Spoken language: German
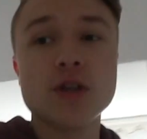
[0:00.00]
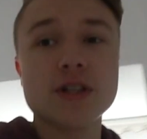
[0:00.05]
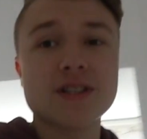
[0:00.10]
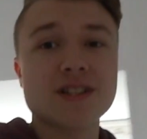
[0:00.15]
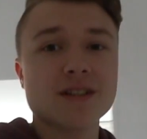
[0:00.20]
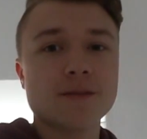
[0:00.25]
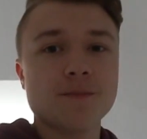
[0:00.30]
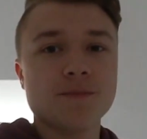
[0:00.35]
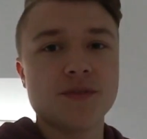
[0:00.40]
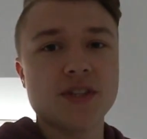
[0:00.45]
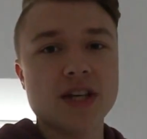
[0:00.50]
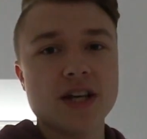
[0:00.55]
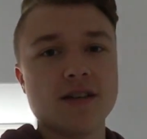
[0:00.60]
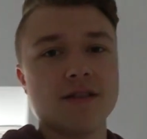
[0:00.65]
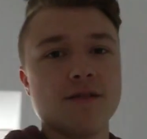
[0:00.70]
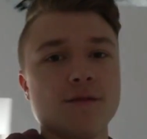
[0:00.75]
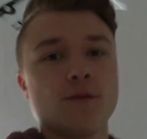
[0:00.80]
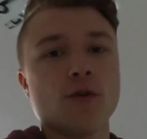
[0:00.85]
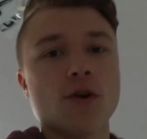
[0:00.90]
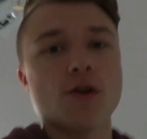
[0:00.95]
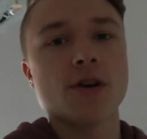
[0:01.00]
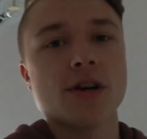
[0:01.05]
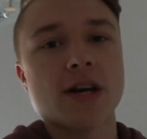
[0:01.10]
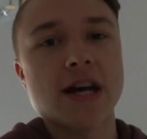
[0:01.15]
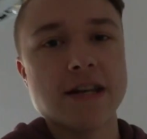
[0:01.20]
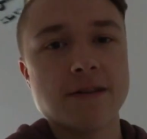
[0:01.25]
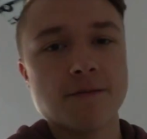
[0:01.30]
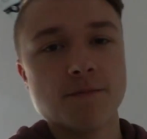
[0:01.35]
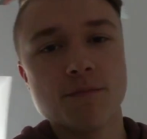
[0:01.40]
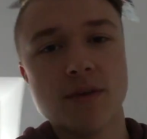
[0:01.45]
wird, denn
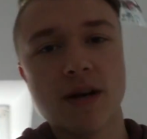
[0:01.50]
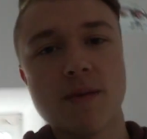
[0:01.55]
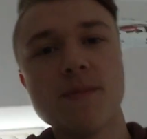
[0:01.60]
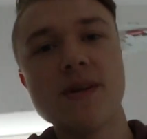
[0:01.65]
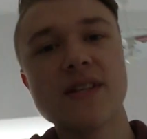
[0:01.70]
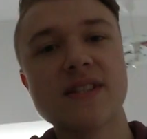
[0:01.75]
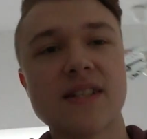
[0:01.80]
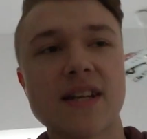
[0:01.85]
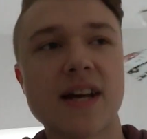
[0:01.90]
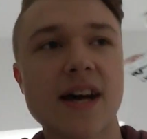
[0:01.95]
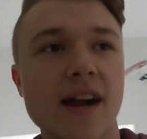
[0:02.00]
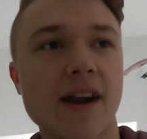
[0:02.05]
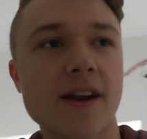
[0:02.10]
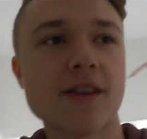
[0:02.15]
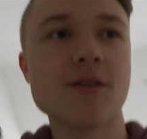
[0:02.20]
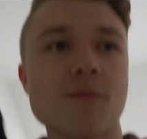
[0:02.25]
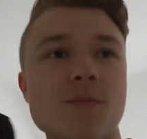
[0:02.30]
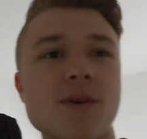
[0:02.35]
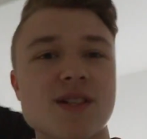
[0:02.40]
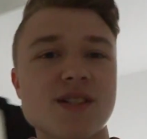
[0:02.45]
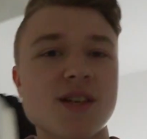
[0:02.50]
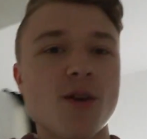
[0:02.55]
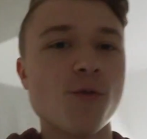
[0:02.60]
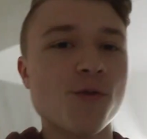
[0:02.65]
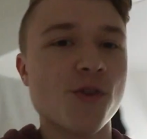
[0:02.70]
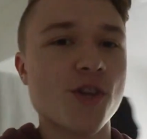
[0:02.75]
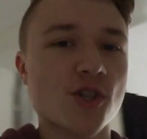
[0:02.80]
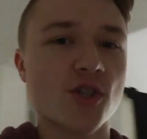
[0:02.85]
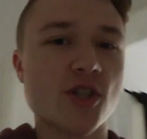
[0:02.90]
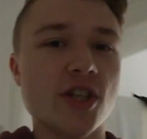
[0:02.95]
Wochenenden bei mir sind eigentlich immer sehr
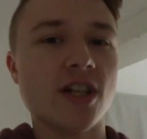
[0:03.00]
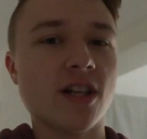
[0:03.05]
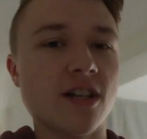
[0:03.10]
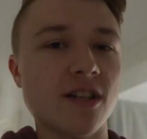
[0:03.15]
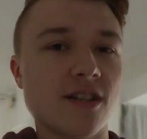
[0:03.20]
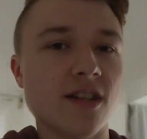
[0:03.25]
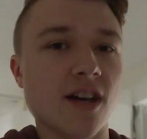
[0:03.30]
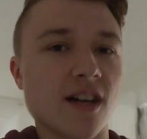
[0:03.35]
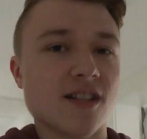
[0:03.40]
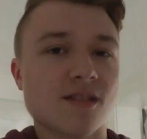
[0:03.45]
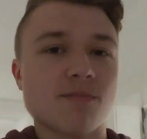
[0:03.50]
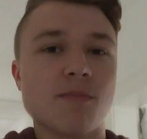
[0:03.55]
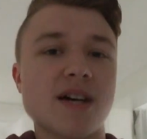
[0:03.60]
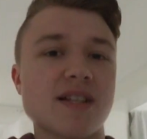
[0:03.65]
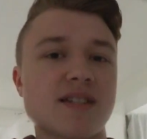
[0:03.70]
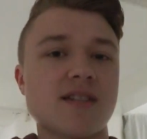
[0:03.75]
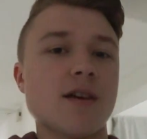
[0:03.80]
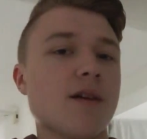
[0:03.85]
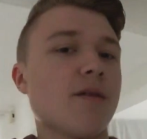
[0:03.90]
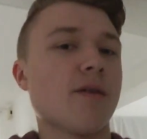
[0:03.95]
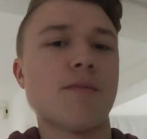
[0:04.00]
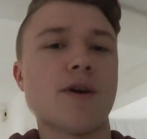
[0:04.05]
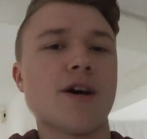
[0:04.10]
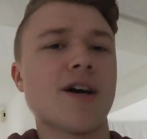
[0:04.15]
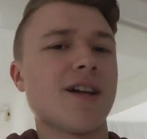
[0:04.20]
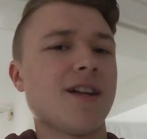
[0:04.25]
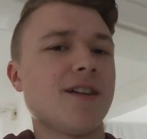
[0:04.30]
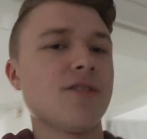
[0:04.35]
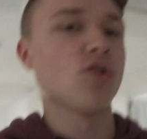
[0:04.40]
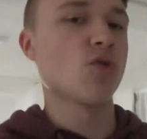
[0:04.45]
unterschiedlich, da das meiste
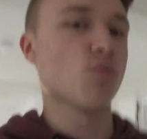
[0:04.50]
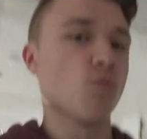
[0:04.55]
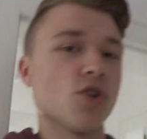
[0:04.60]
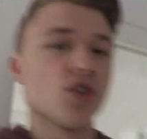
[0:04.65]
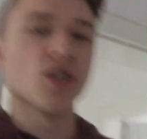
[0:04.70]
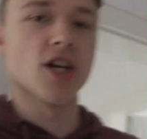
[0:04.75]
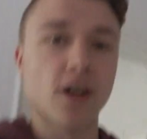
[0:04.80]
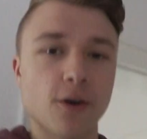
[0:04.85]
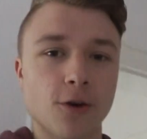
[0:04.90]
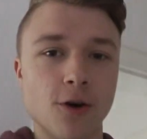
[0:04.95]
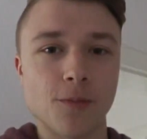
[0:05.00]
immer relativ spontan